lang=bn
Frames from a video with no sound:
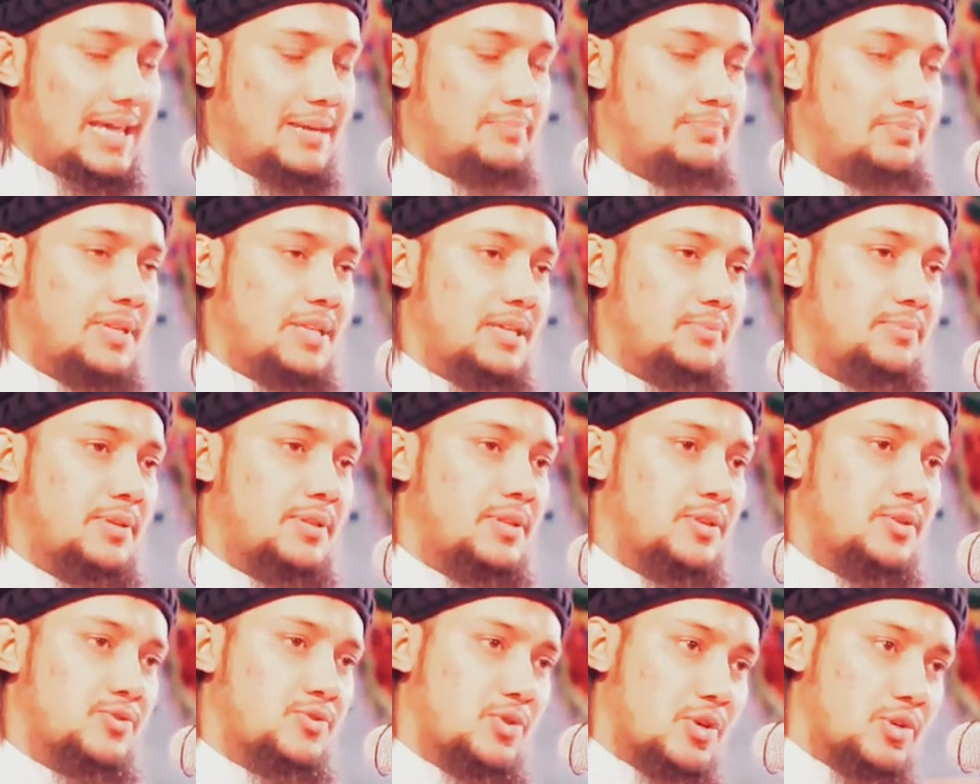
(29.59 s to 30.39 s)
এই
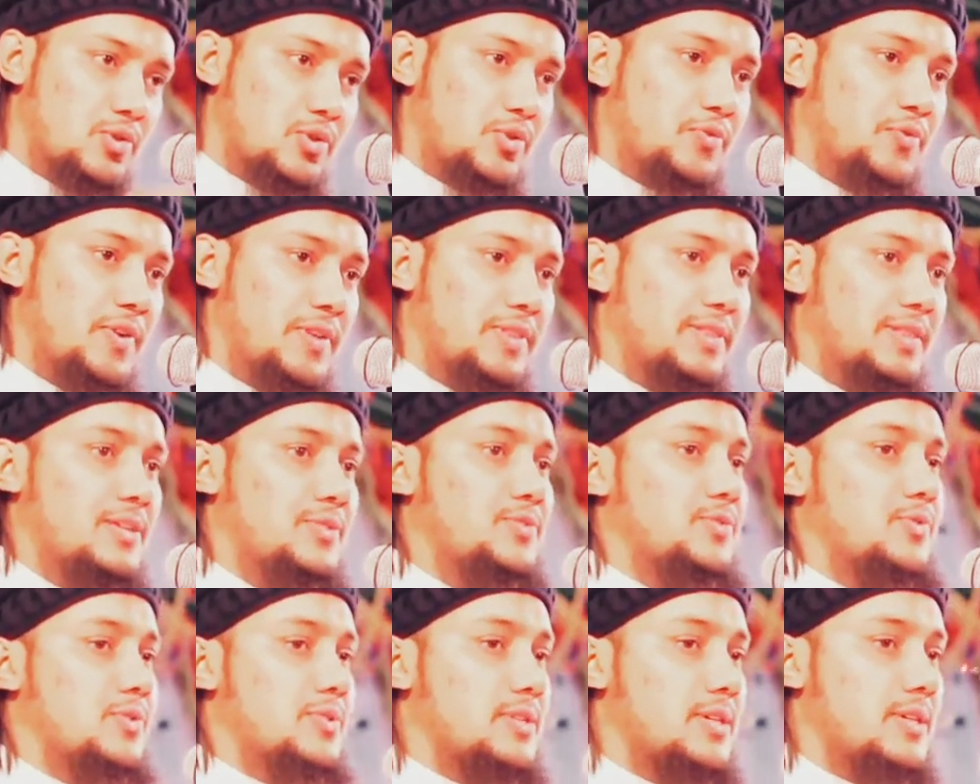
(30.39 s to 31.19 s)
পৃথিবীতে যত
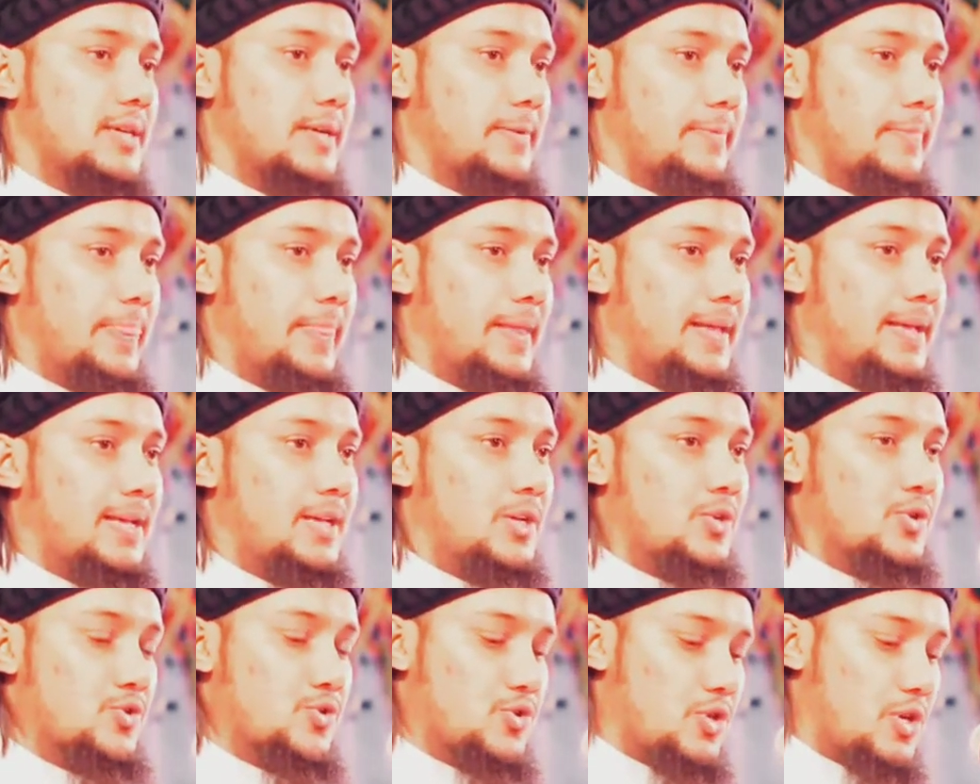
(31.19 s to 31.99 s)
ফেতনা চলছে
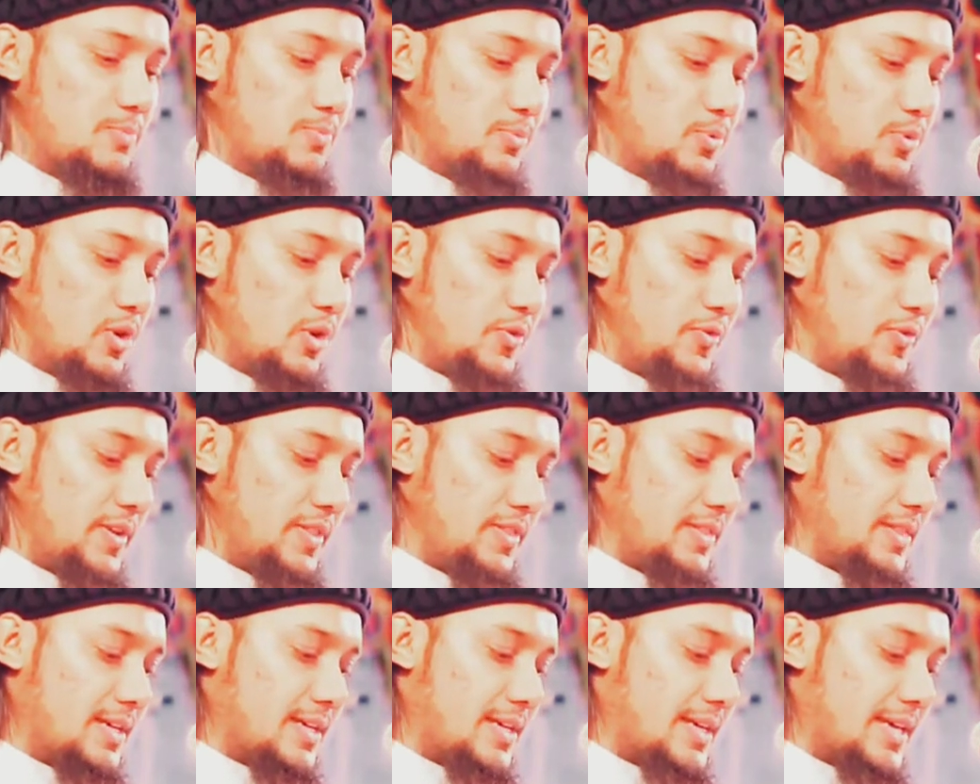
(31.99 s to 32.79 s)
সবগুলো
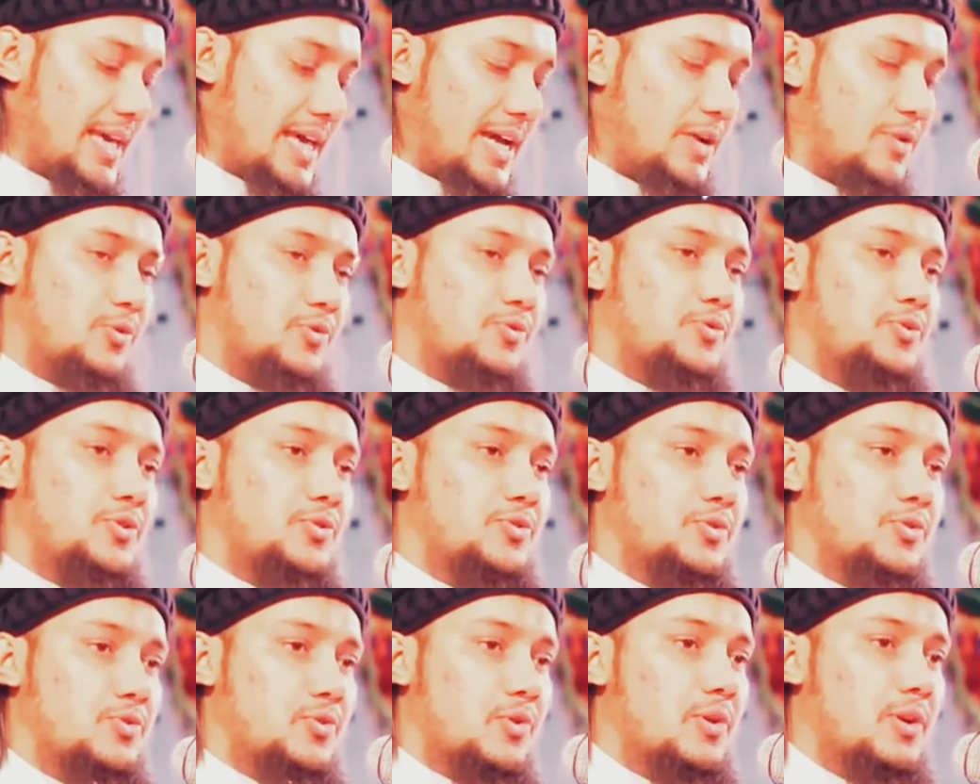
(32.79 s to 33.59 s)
ফেতনাকে
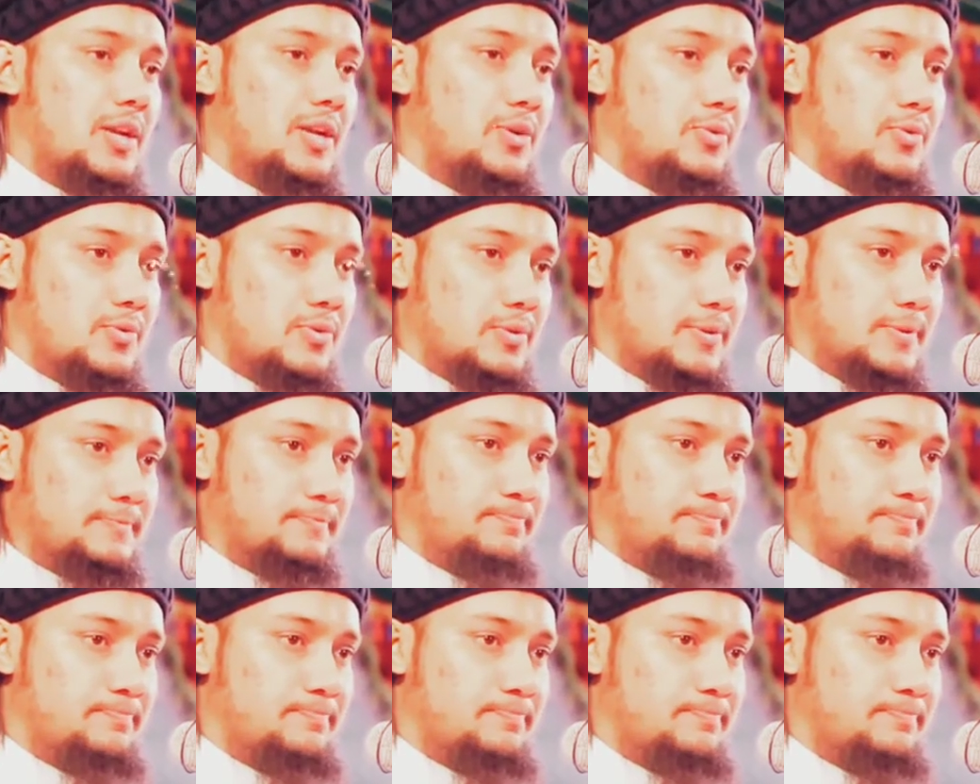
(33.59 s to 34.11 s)
একত্রিত করলেও